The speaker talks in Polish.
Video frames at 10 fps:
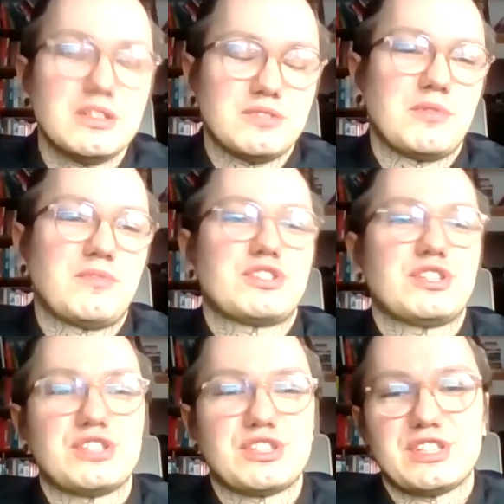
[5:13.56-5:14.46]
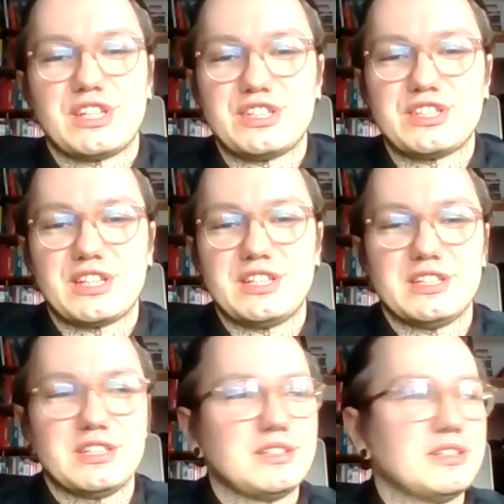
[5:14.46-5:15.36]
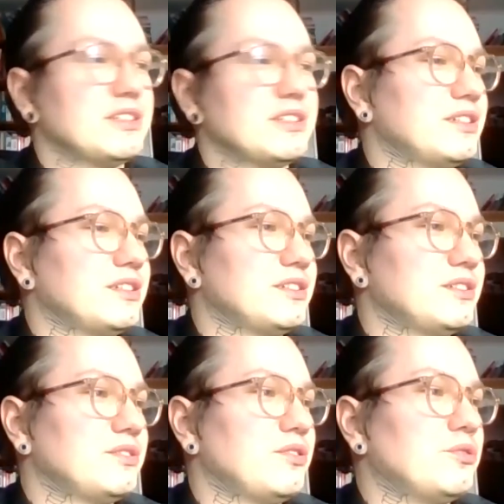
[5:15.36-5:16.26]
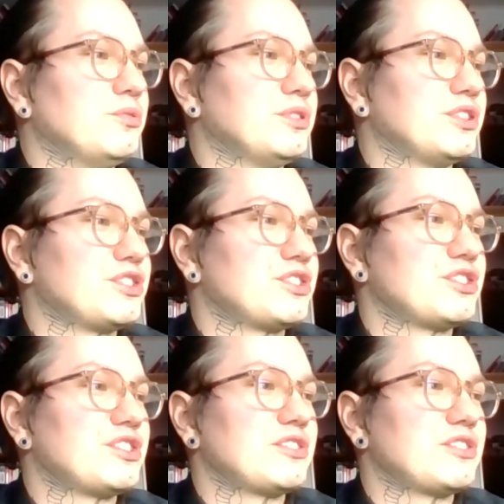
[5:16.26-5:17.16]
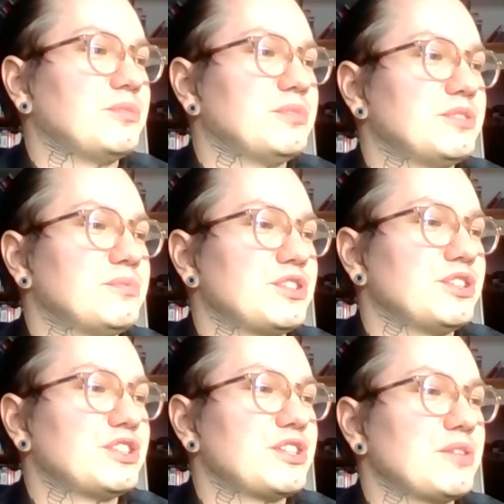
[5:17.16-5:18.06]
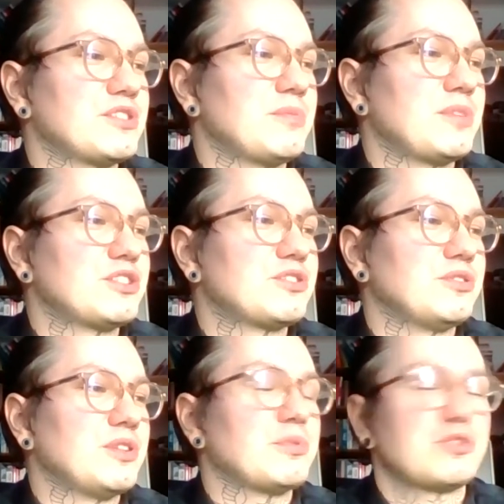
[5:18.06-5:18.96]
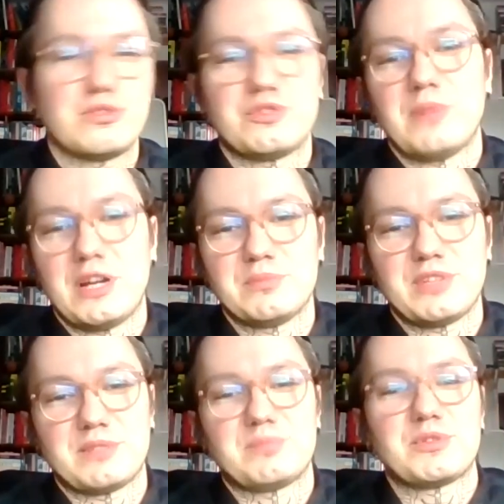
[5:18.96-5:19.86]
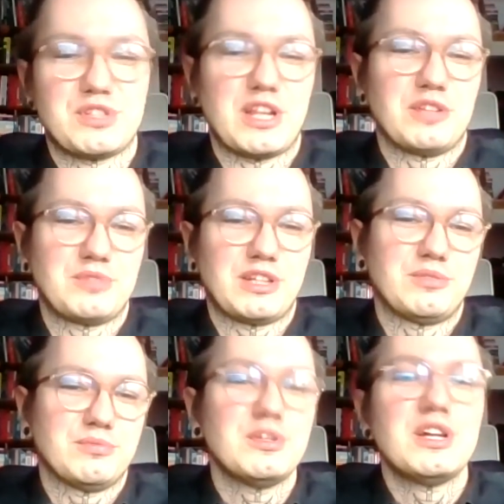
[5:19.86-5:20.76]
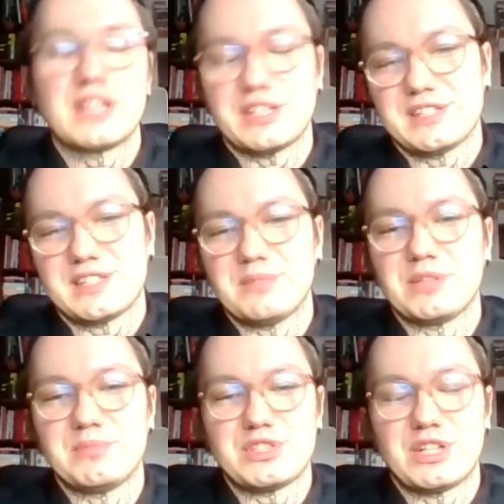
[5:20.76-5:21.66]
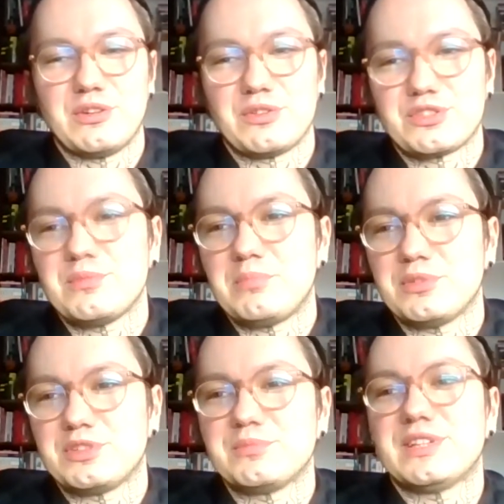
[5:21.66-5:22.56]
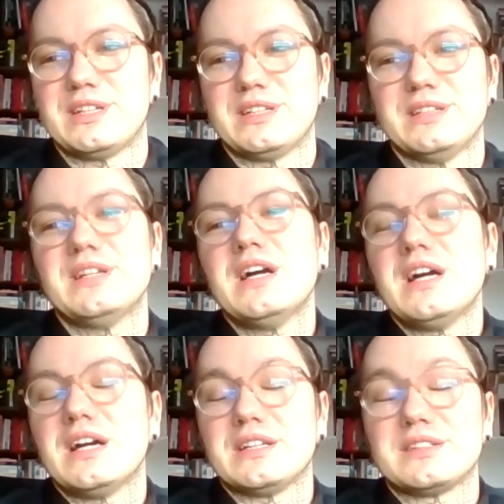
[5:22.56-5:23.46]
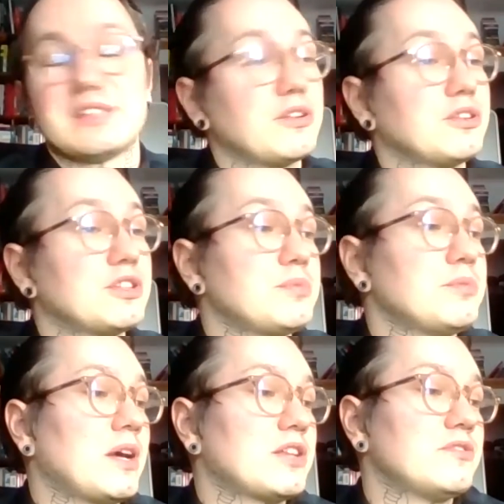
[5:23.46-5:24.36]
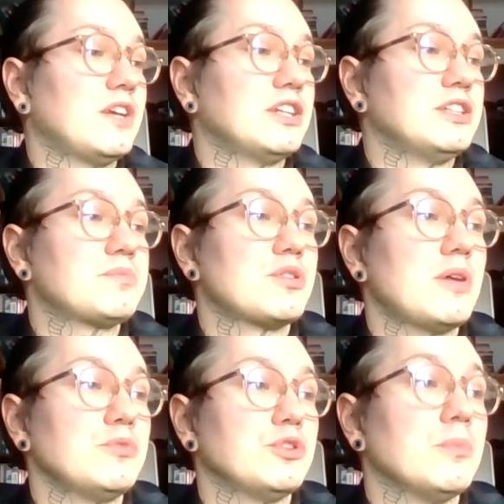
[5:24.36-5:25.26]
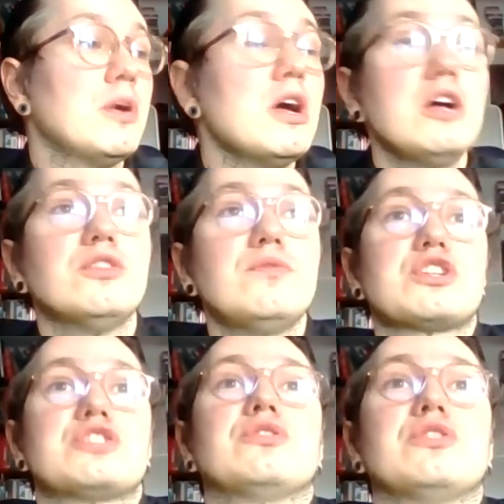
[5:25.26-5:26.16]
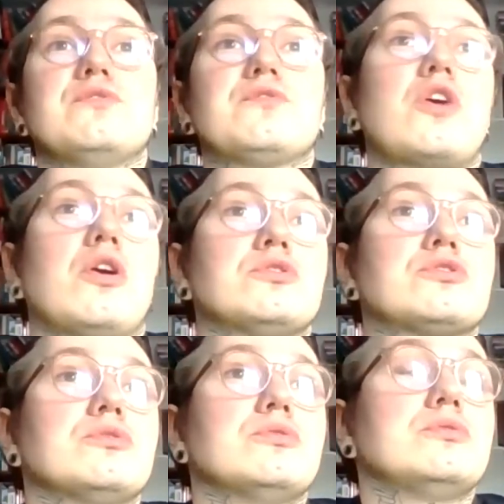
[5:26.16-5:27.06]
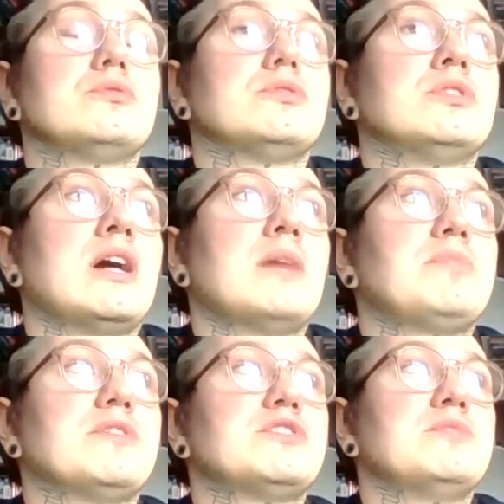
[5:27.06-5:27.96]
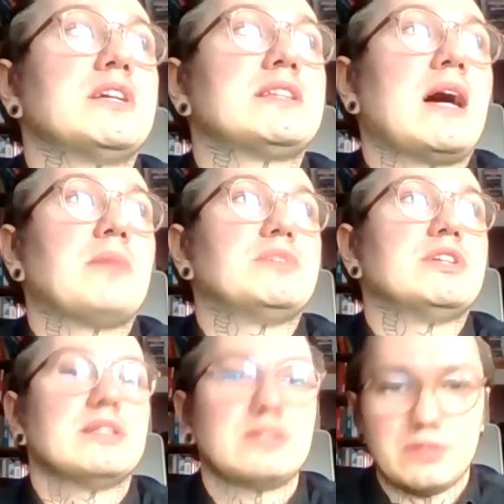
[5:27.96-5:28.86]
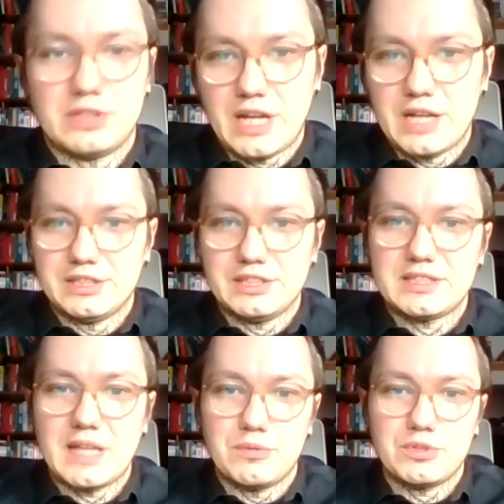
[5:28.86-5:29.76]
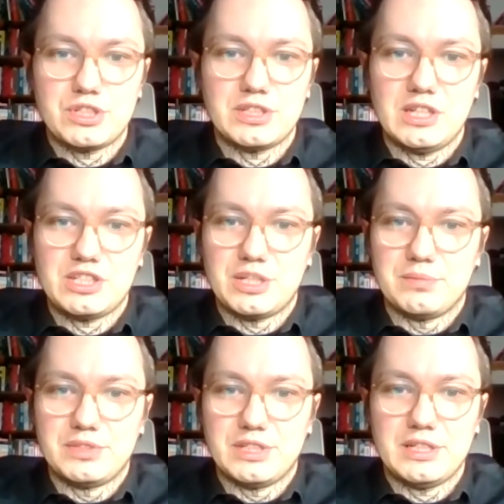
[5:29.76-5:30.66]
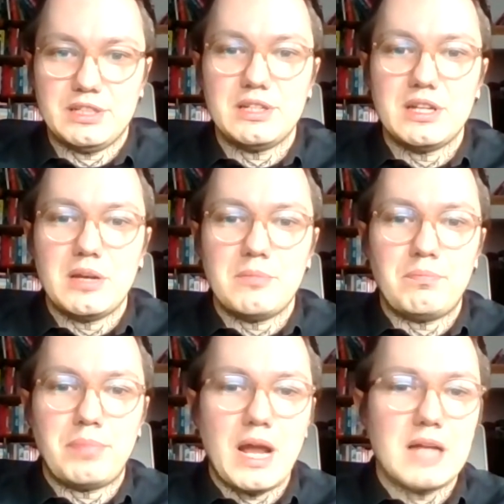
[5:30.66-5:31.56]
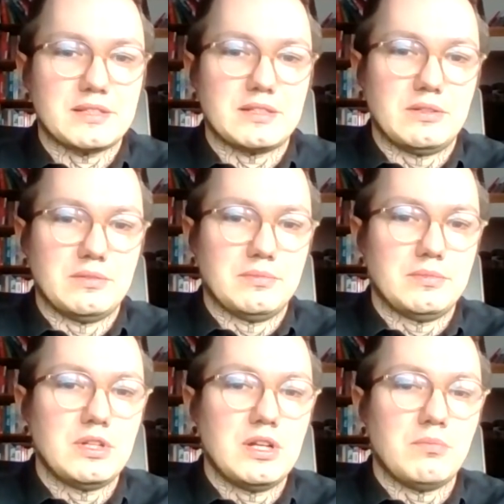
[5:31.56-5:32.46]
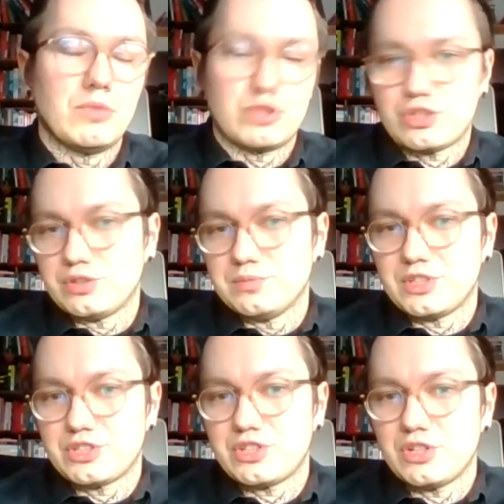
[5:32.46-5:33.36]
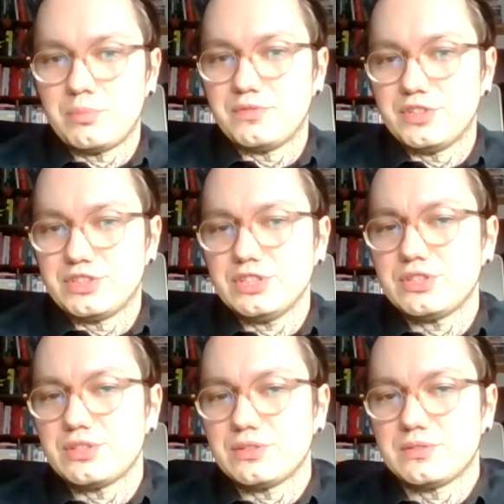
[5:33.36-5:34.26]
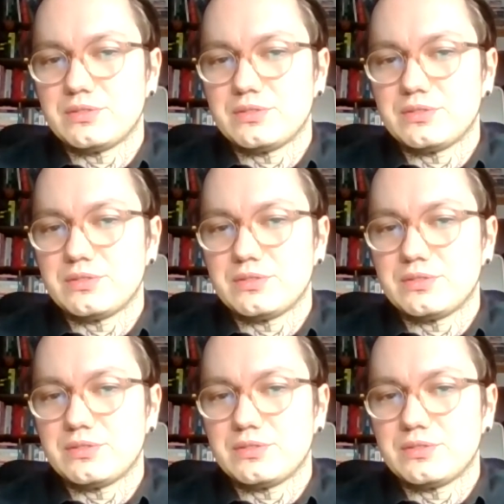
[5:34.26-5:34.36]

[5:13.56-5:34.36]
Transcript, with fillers: mam wrażenie, że jest jakieś takie e, ogólne, że, że za co kobiety by się nie chciały zabrać, to na początku mają tak przypisaną taką, taki stygmat bycia gorszym, a potem te, e, te stereotypy bardzo fajnie przełamują. No właśnie, no i w końcu na pewnym etapie to granie stało się dla ciebie pracą. Możesz o tym też opowiedzieć?